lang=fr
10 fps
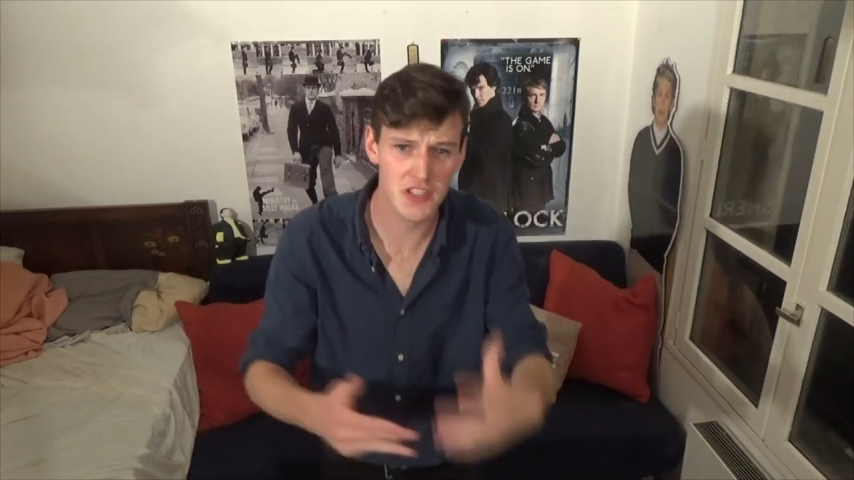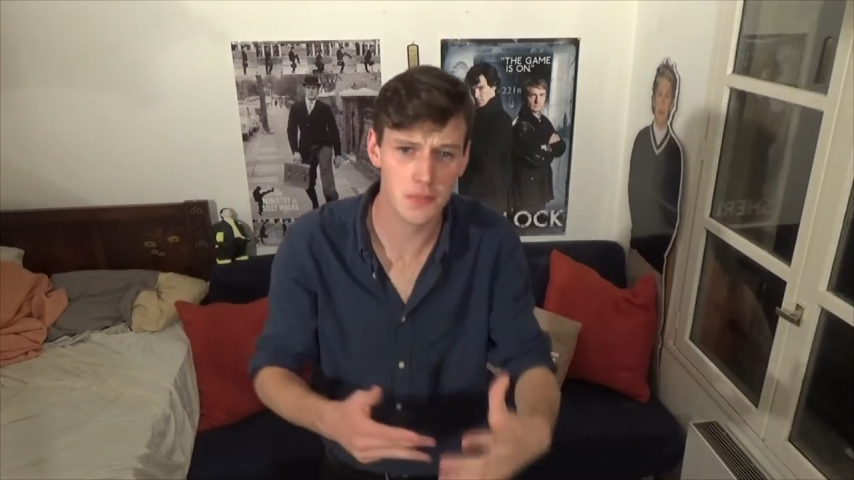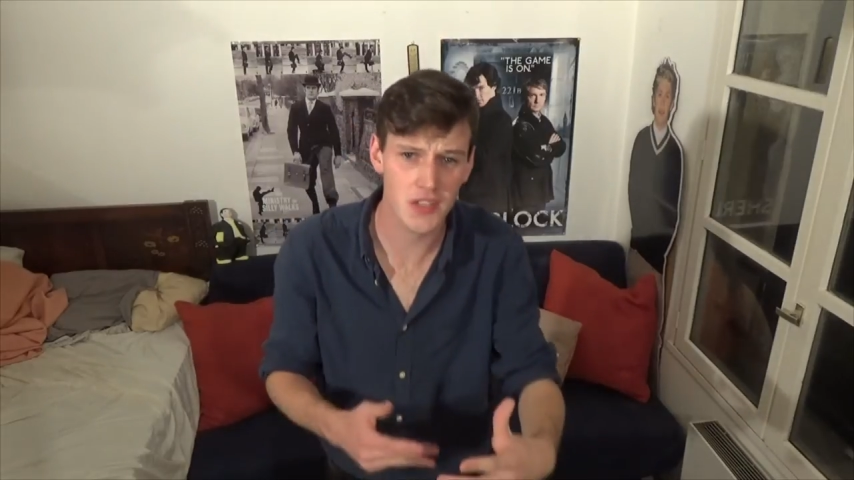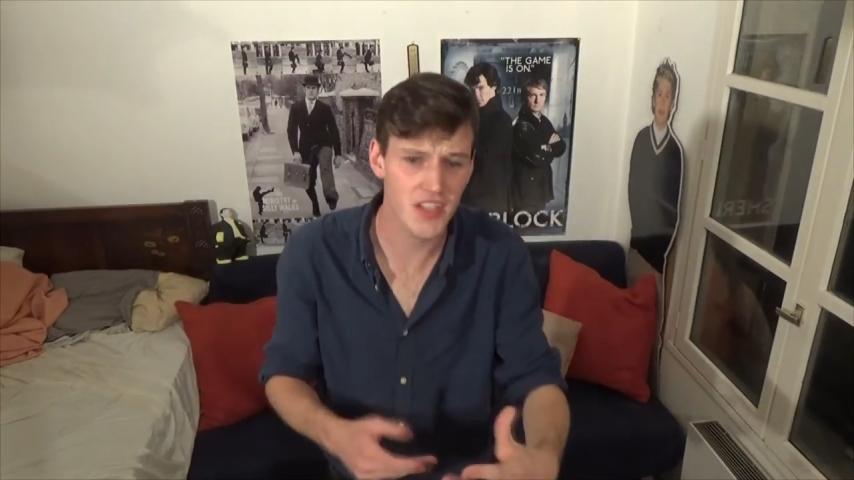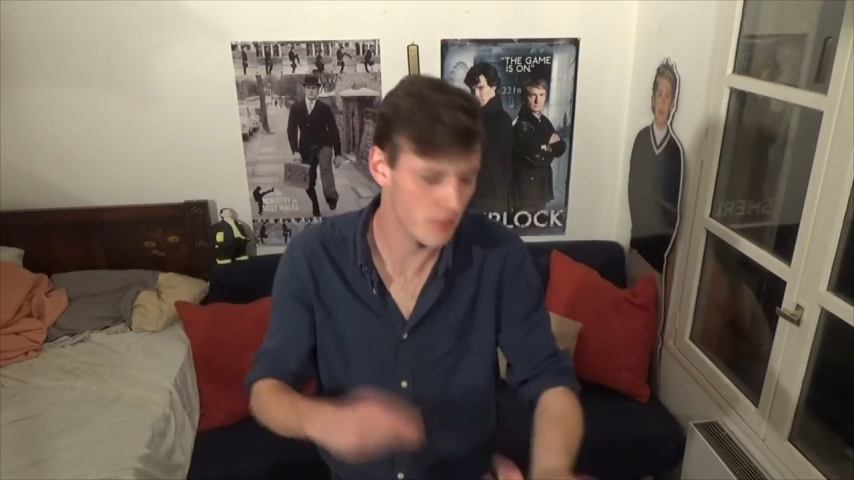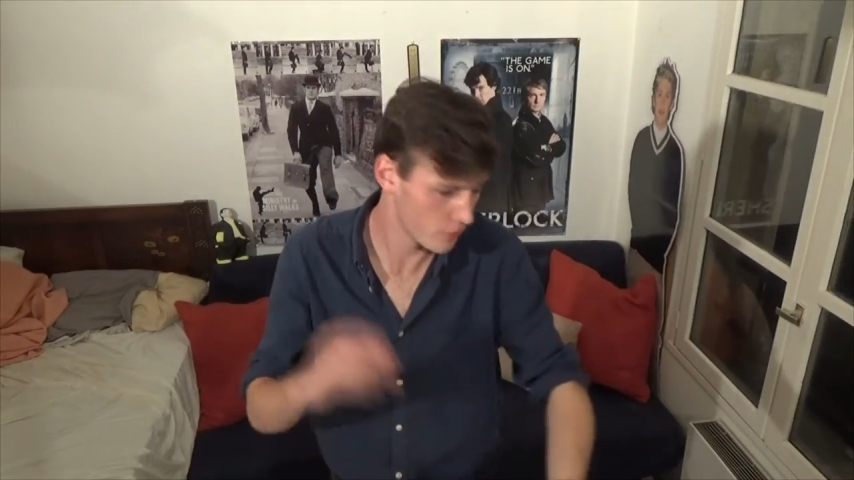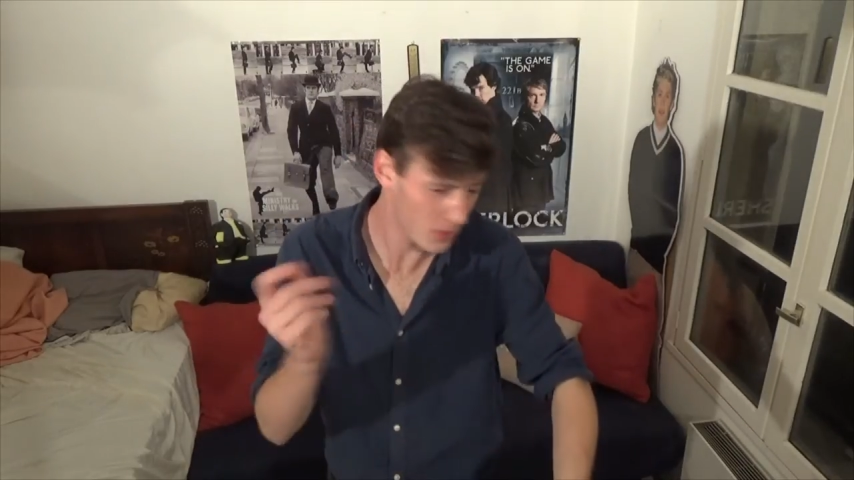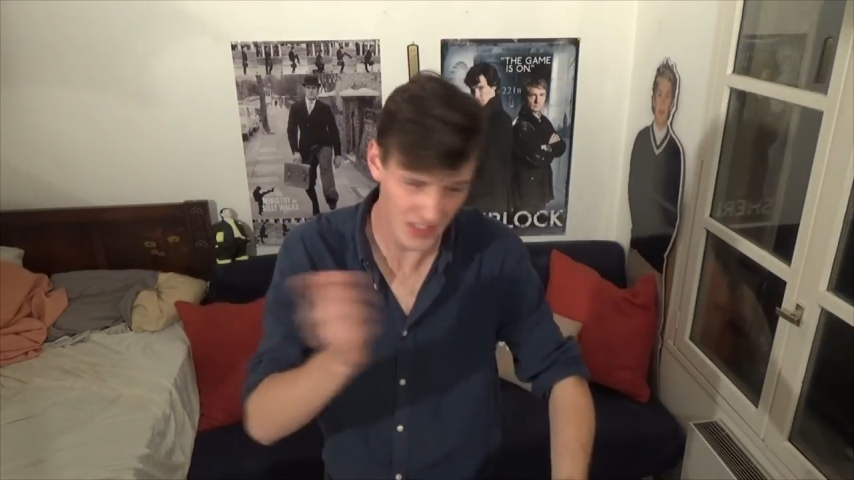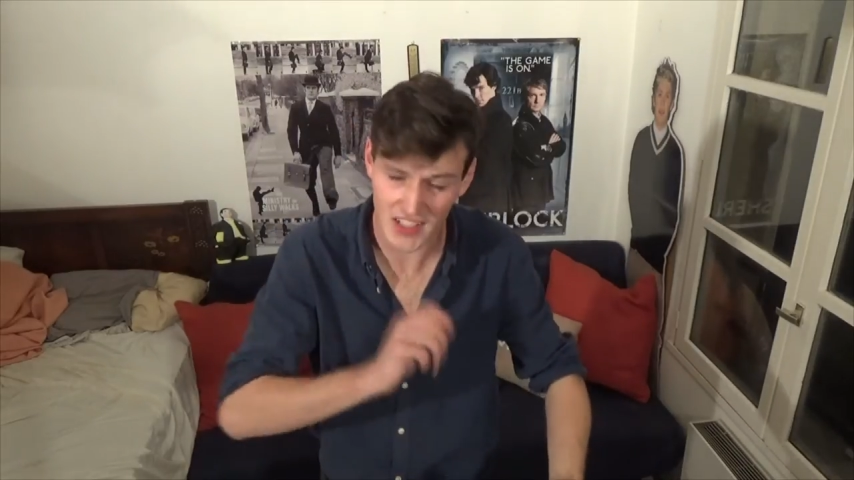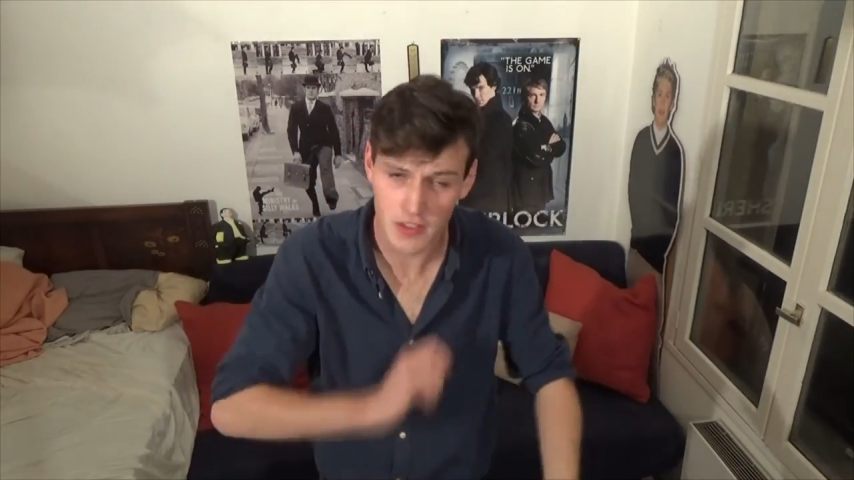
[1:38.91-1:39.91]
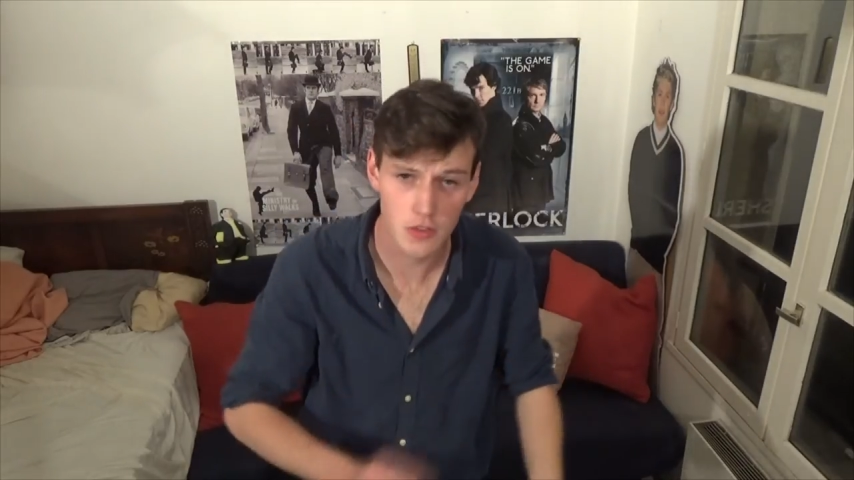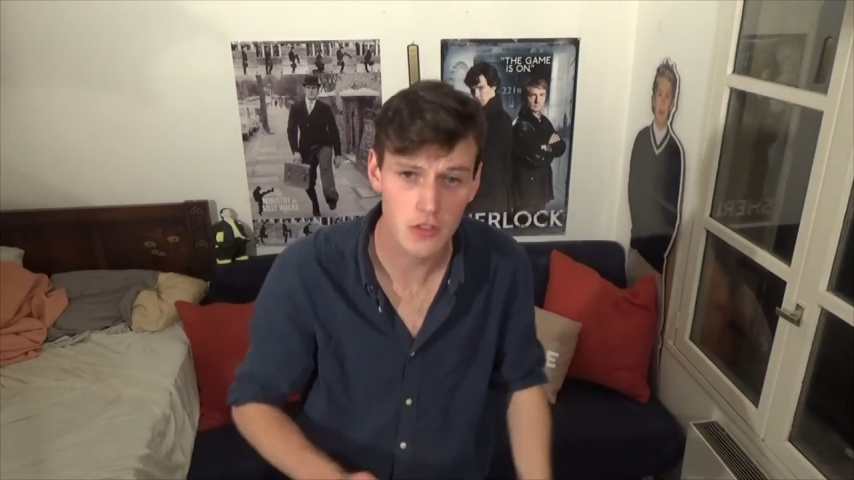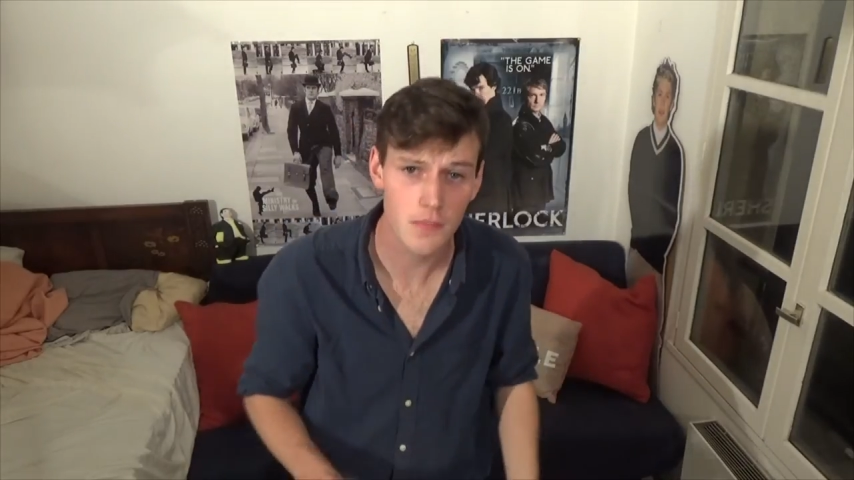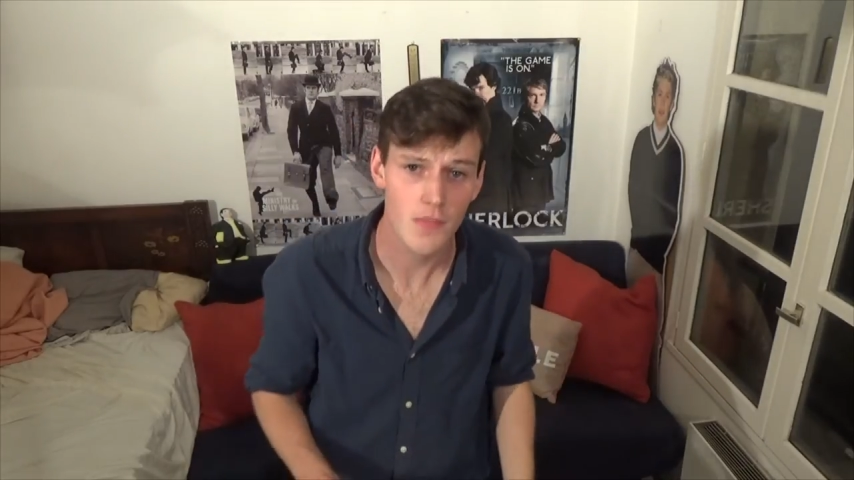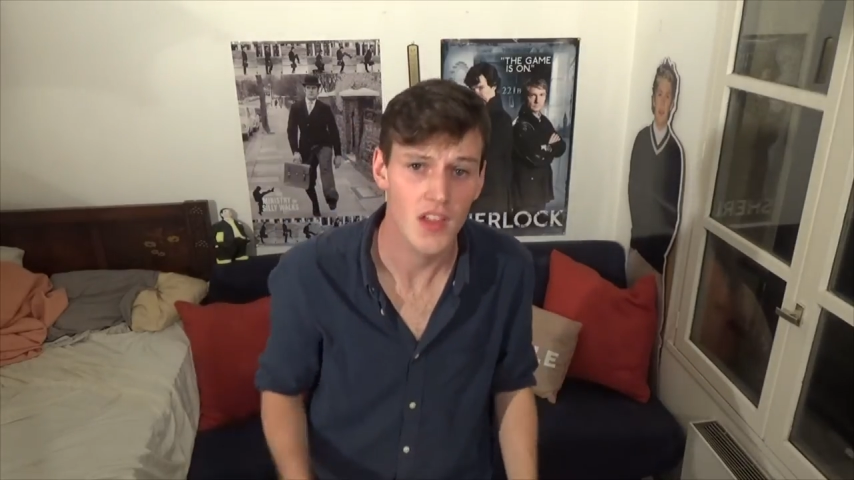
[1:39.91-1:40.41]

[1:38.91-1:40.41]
esprit et que vous prenez quelques notes,